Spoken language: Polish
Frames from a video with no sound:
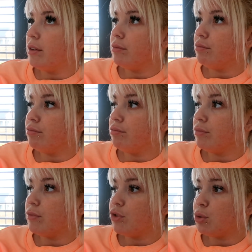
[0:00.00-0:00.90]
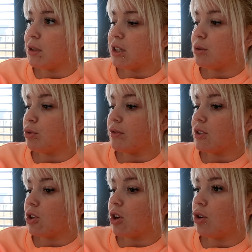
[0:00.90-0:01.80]
mm, w sumie nie są to
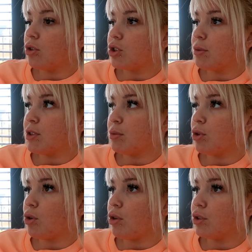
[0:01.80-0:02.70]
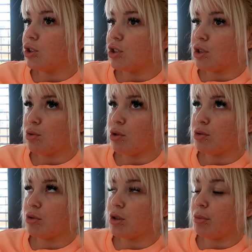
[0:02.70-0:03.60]
wysokie gorączki, bo są to około
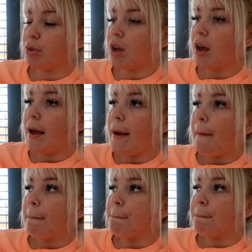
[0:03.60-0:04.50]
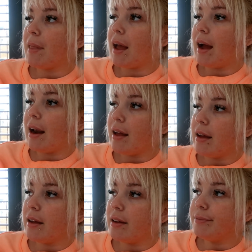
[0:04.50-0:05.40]
38 stopni,
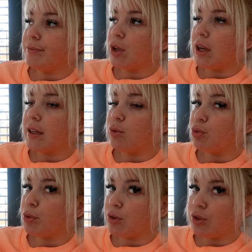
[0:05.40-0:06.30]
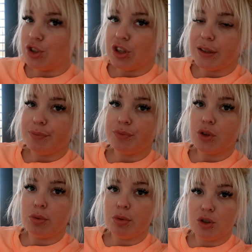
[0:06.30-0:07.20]
ale, no ale już piąty dzień,
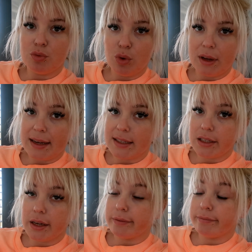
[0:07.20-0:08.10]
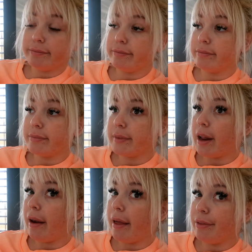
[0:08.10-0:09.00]
no i byliśmy u lekarza,
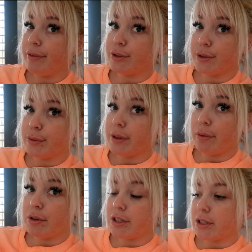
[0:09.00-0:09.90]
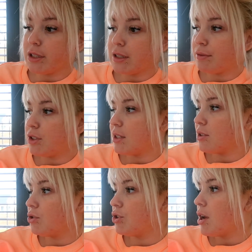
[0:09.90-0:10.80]
ledwo się udało jeszcze gdzieś tam
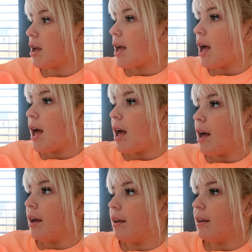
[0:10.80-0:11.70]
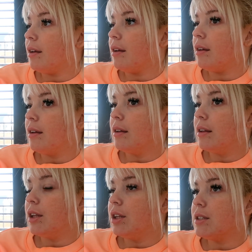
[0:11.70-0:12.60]
wcisnąć. Yy,
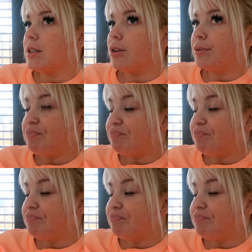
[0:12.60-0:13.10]
I co?